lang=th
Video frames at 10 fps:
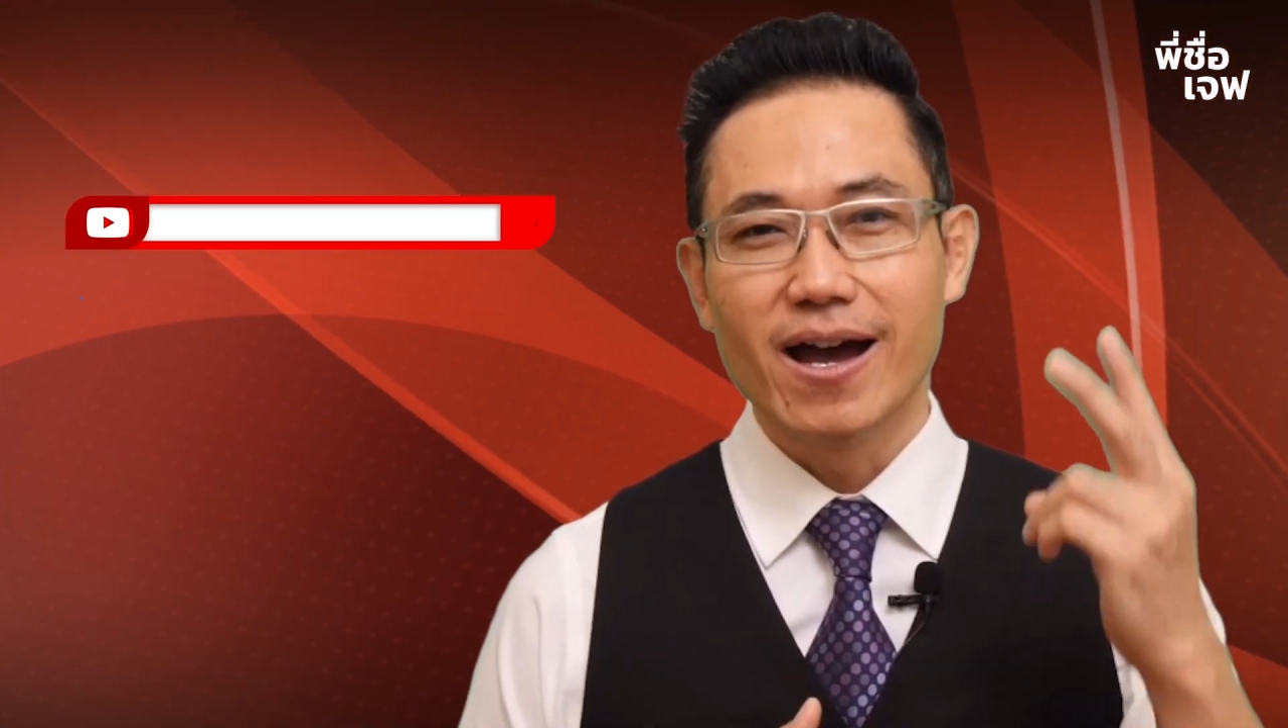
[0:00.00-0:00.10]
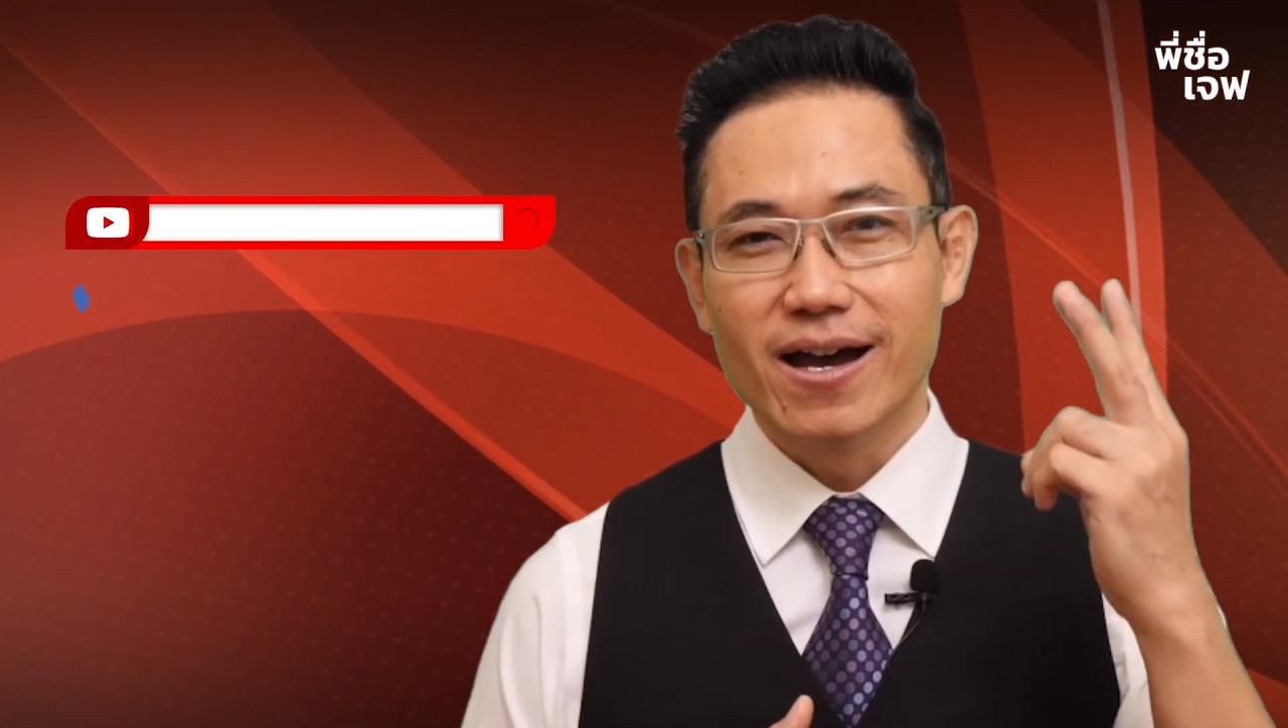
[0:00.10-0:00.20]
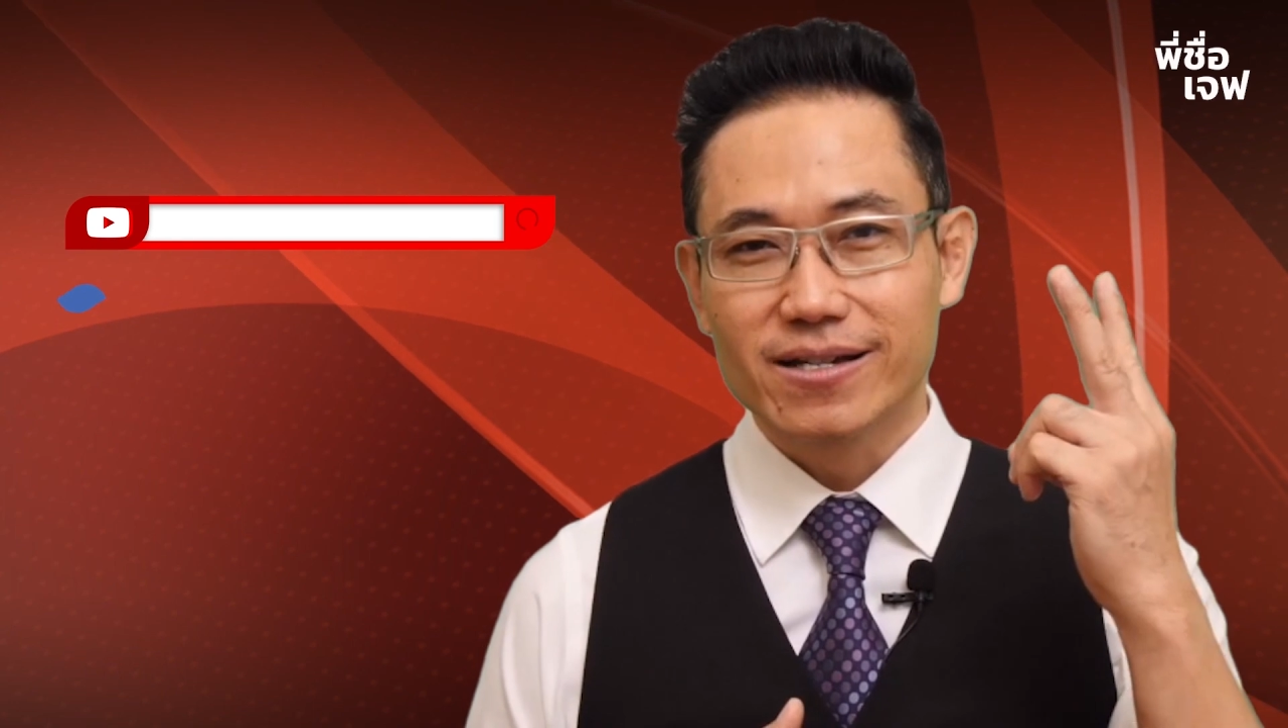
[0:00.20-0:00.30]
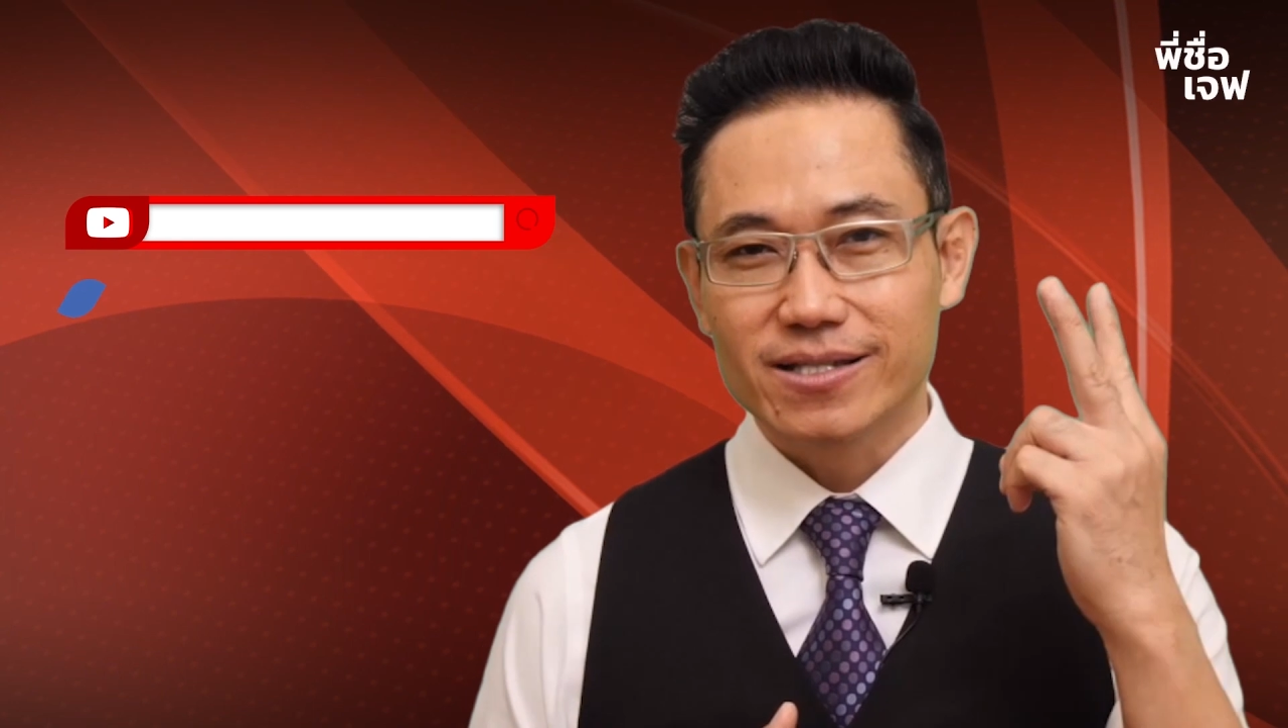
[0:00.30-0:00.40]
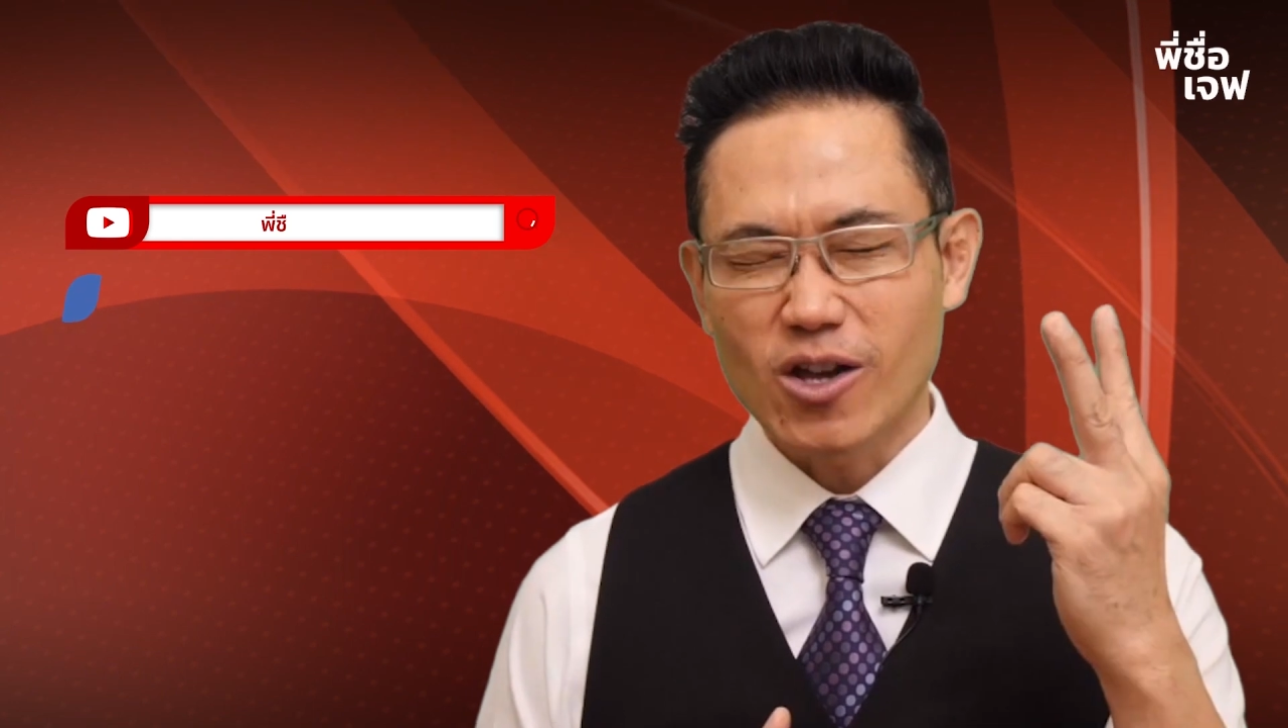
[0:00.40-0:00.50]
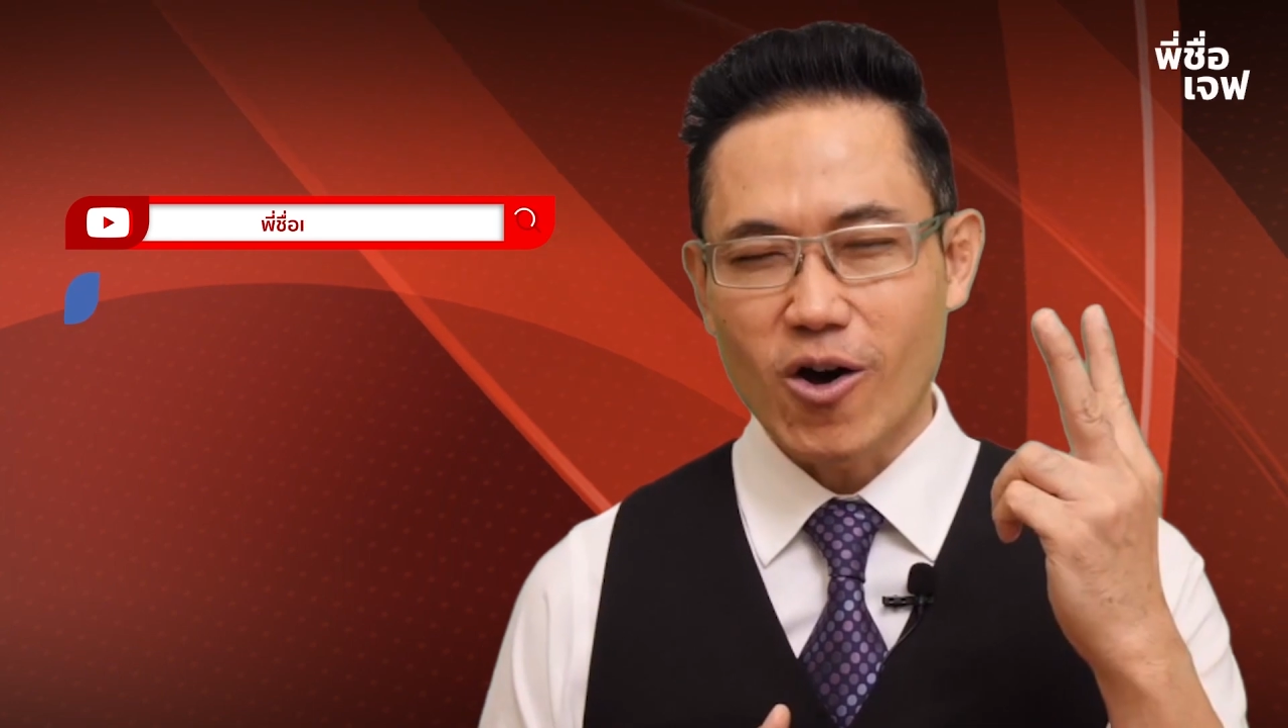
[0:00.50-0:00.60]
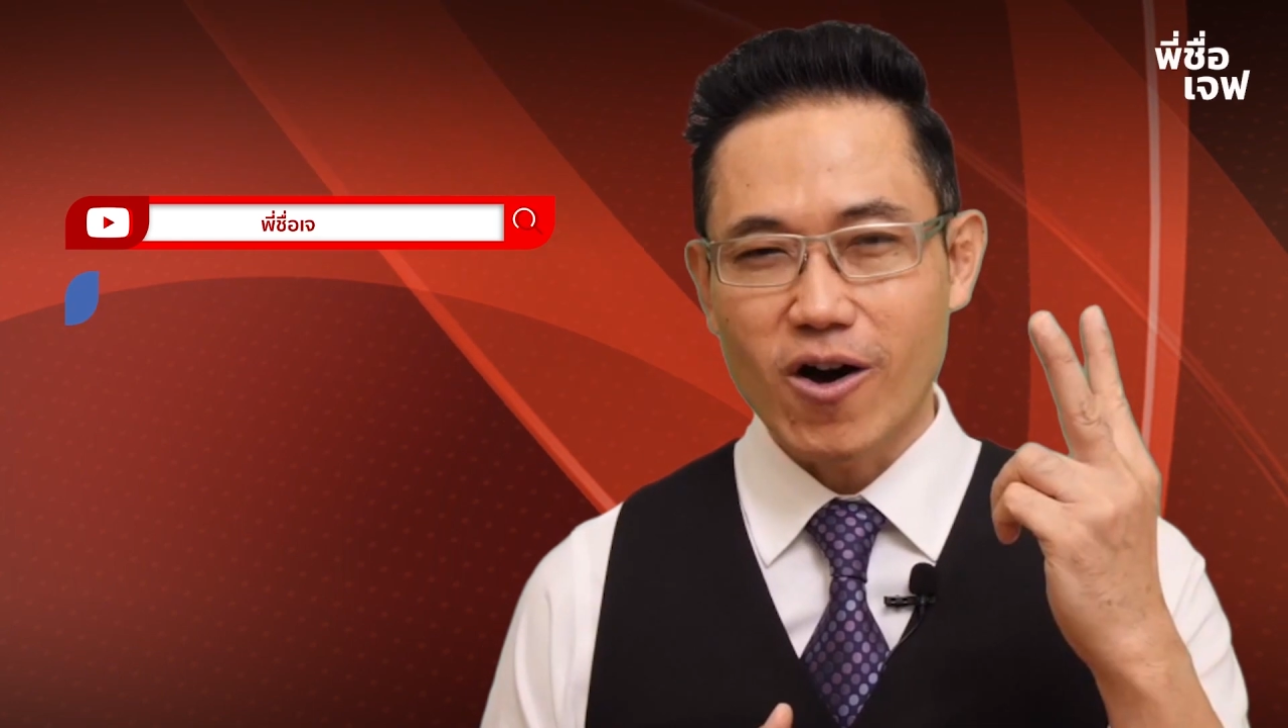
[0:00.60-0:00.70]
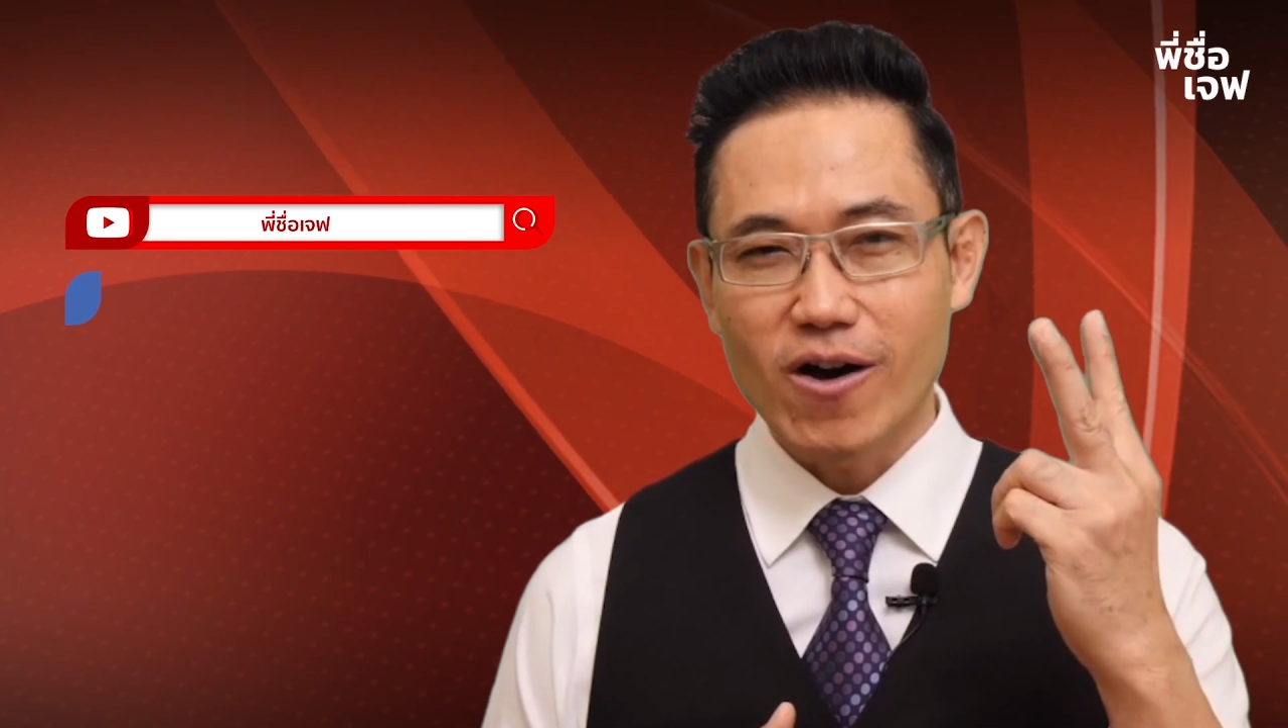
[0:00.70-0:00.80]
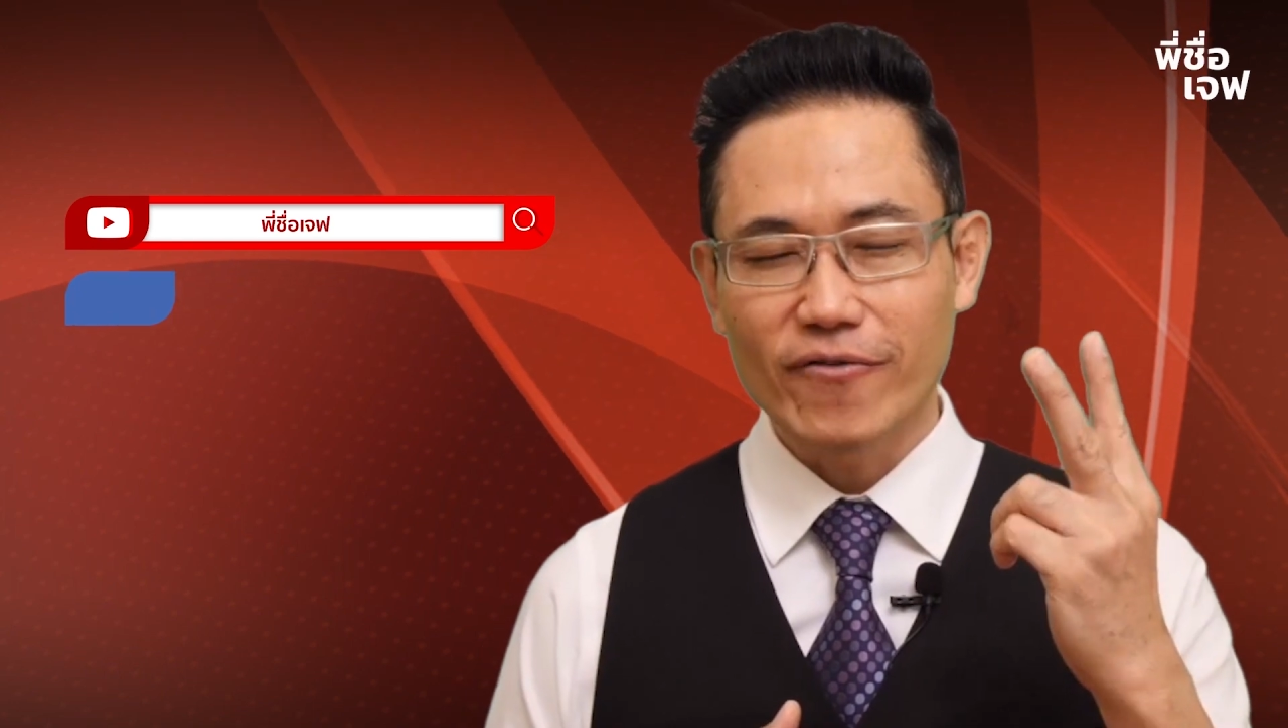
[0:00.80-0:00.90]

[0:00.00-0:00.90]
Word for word: 2.